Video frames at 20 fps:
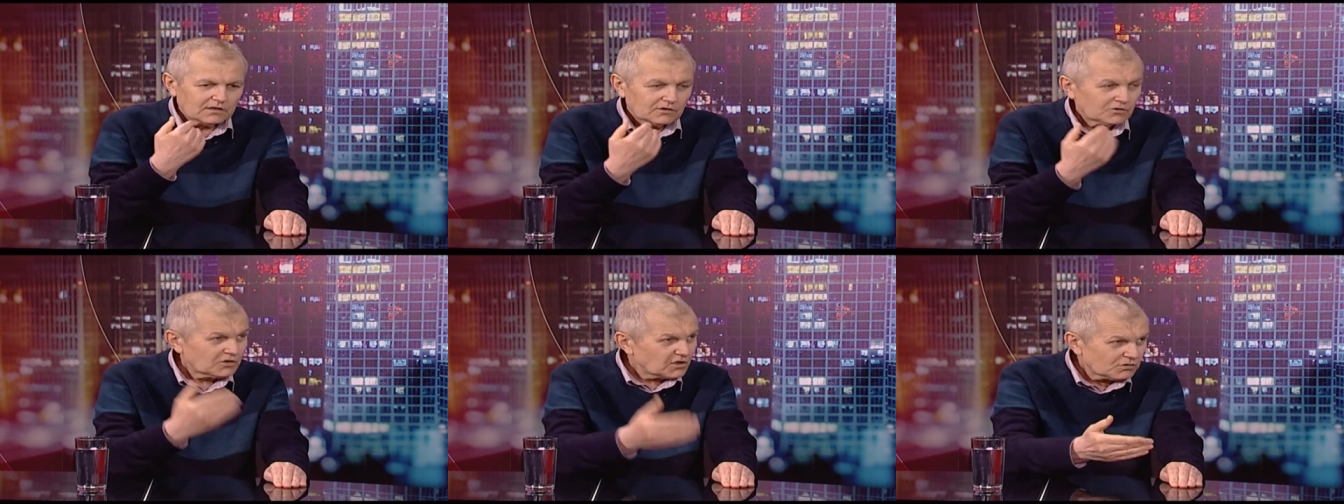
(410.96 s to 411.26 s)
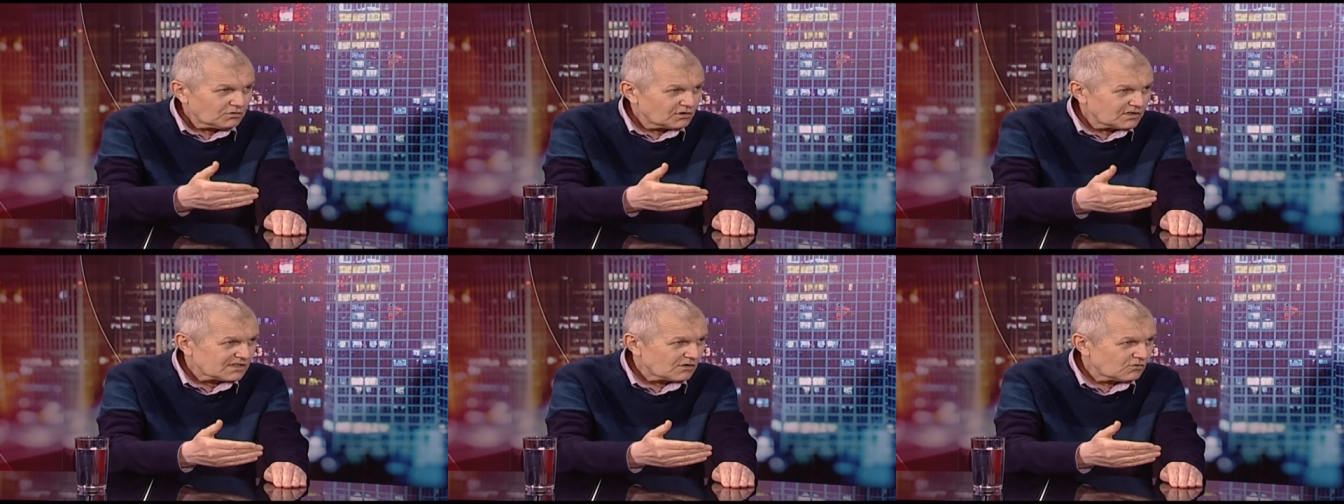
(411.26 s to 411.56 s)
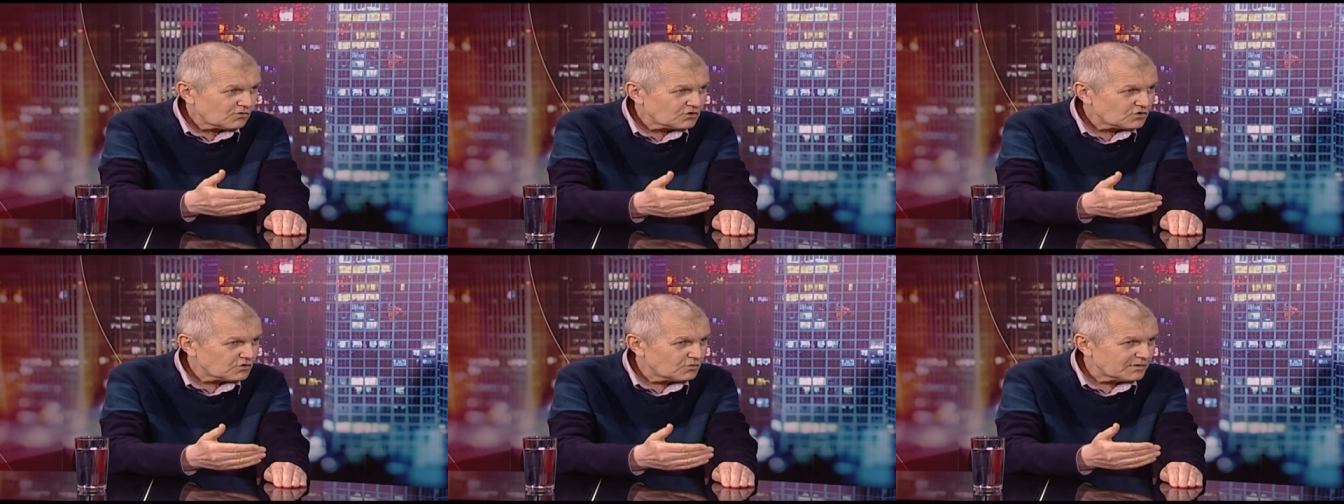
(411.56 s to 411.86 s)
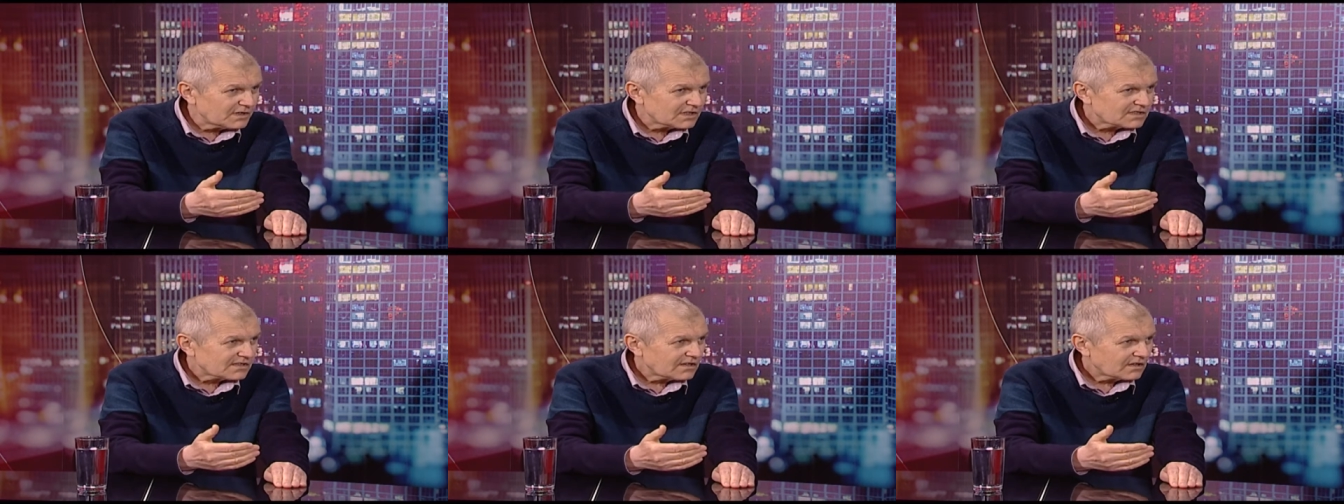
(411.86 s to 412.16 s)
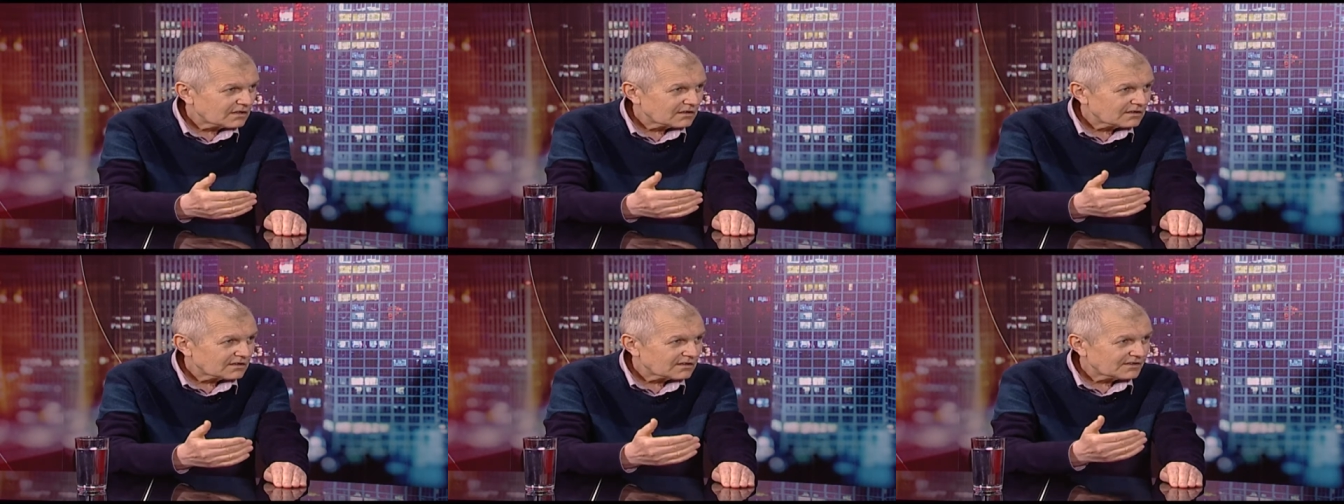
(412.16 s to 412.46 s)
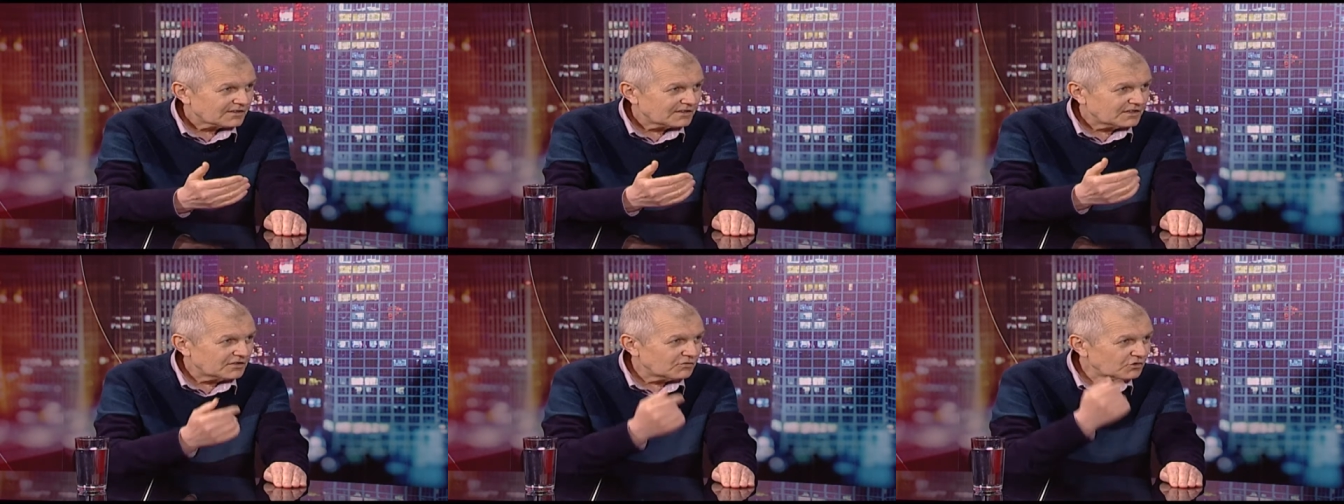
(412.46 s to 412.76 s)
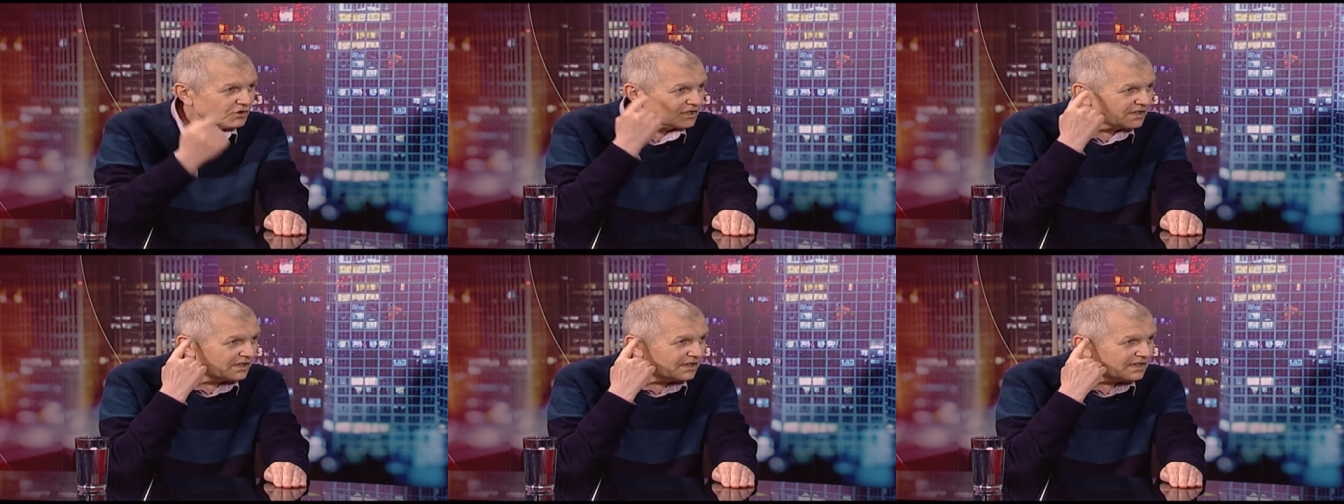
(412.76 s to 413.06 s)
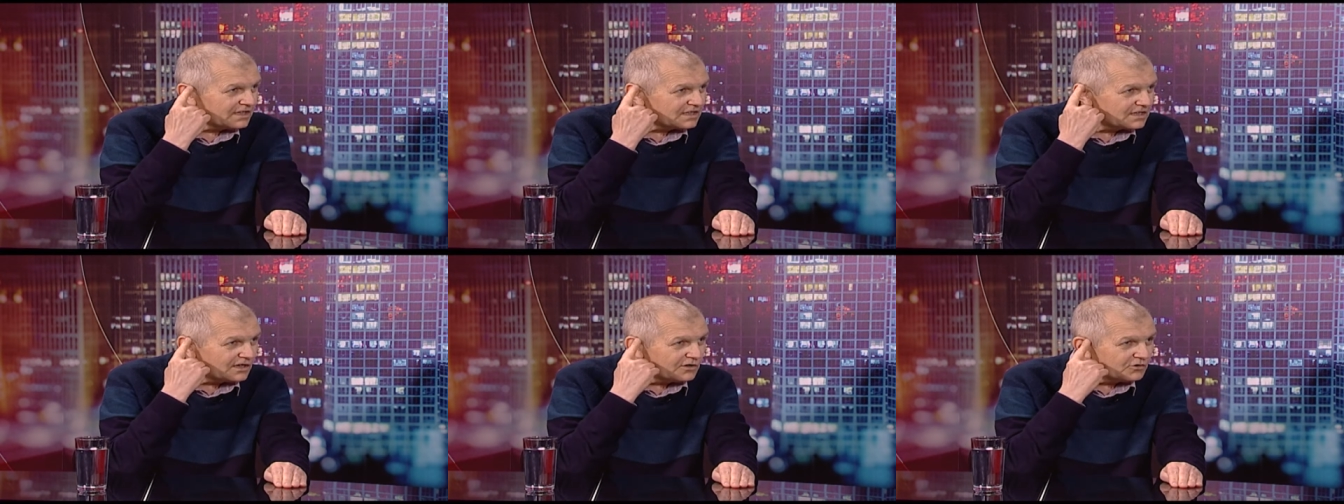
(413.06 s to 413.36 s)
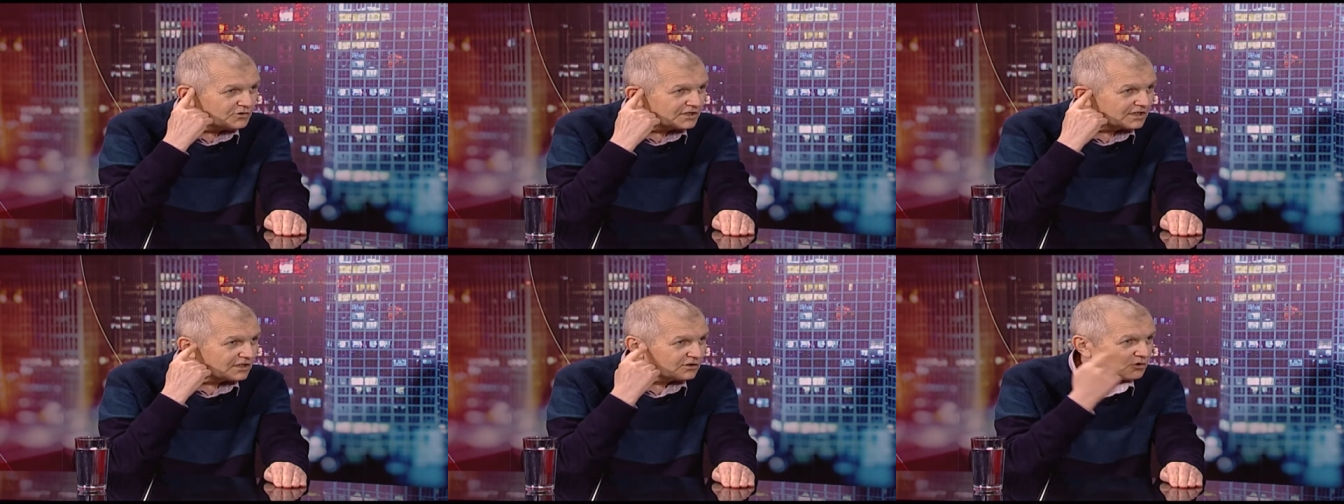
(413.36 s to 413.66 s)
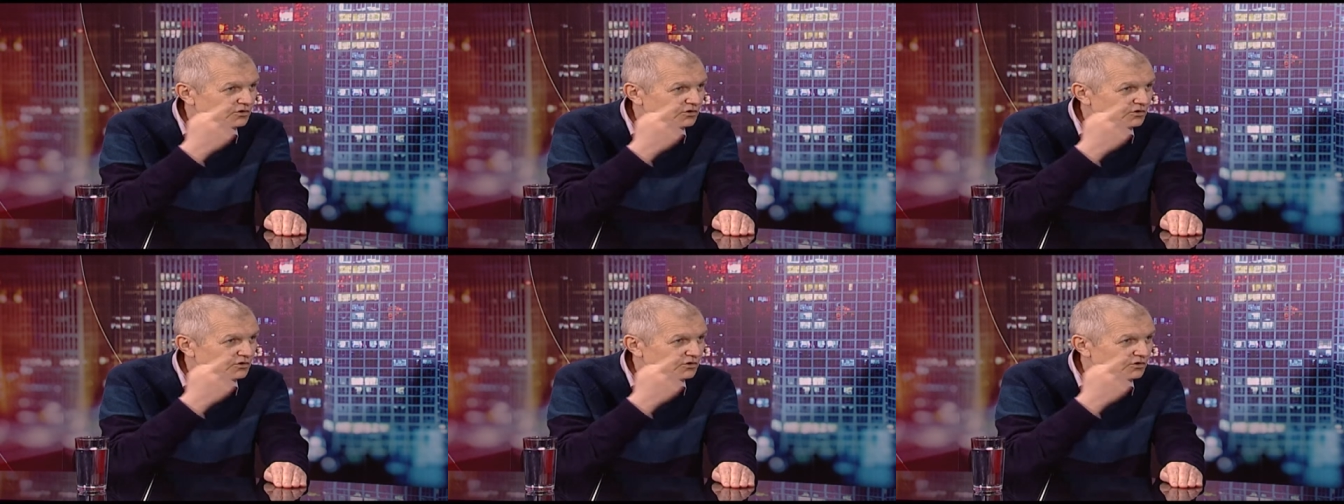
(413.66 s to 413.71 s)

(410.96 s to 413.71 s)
Но я только закончу мысль. И вот эти люди,